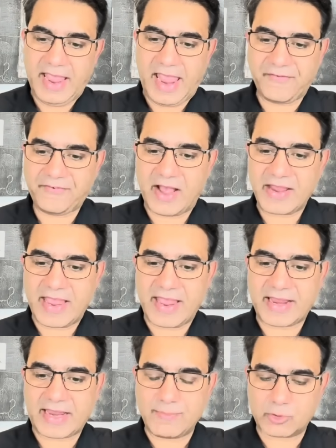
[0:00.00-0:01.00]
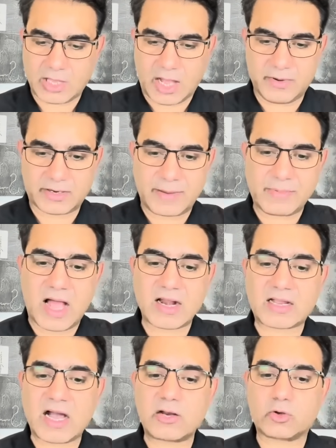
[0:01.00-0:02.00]
एफ आई ए के मुताबिक इमरान
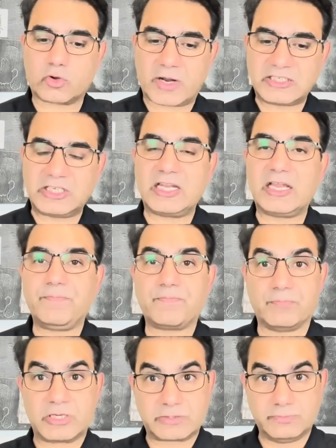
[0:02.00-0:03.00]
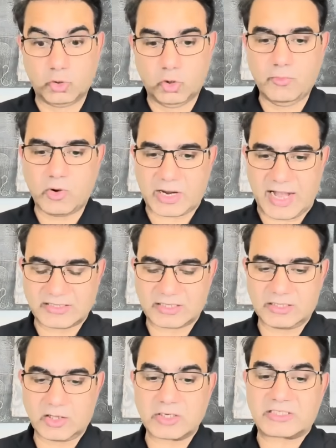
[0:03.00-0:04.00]
खान और कुरैशी ने मजमूम
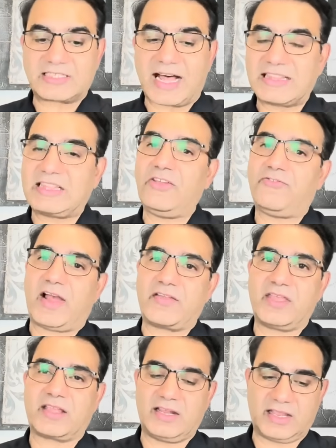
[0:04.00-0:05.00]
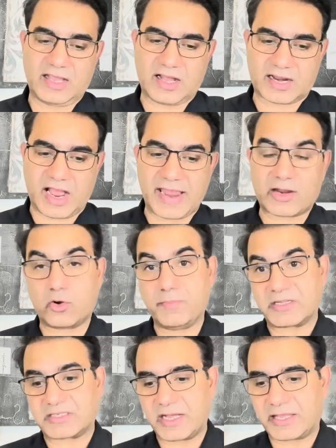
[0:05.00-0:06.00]
मकासद और जाती फायदे के लिए हक को
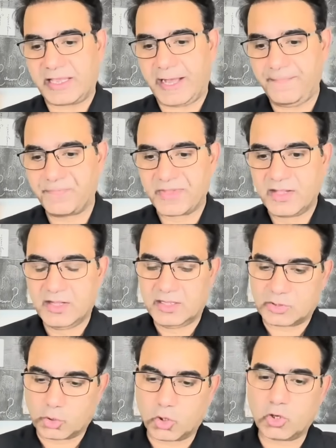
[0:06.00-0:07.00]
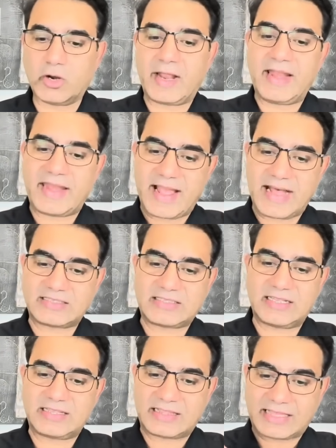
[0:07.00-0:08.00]
मसा किया दोनों ने
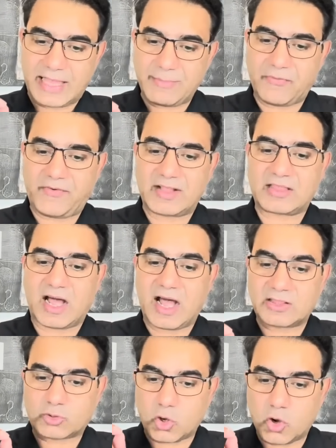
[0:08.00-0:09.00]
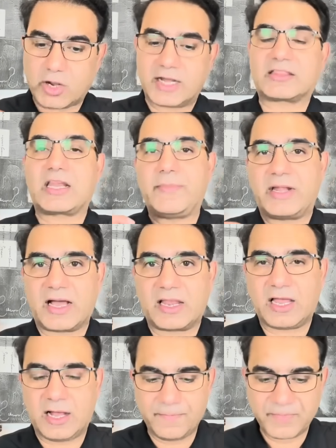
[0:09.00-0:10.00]
रियासत के मफादात को खतरे में
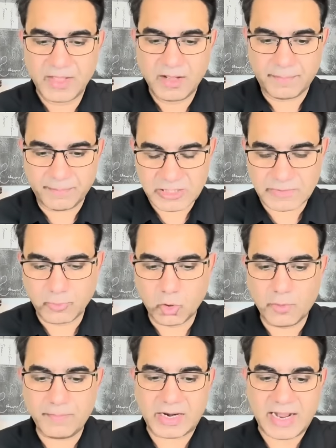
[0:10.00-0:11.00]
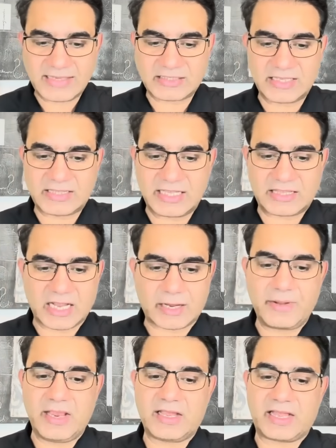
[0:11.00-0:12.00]
डाला मजमूम मकासद की
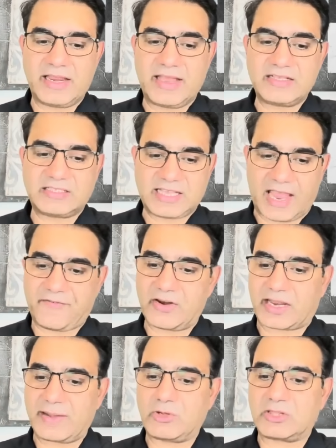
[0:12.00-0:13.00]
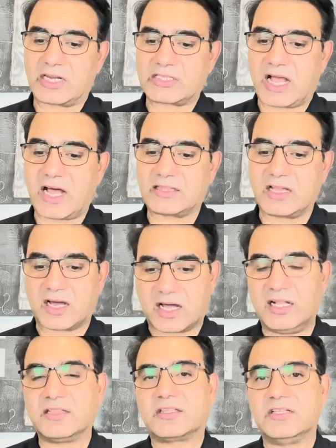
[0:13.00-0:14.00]
तकमील के लिए साइफर के मंदरजात
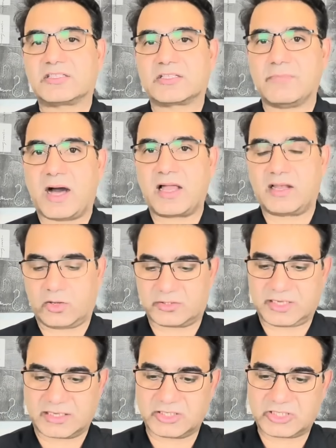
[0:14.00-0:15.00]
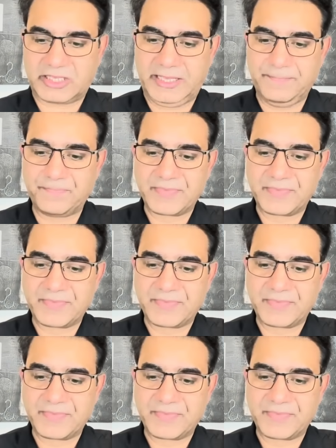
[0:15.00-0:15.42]
गलत इस्तेमाल और साजिश की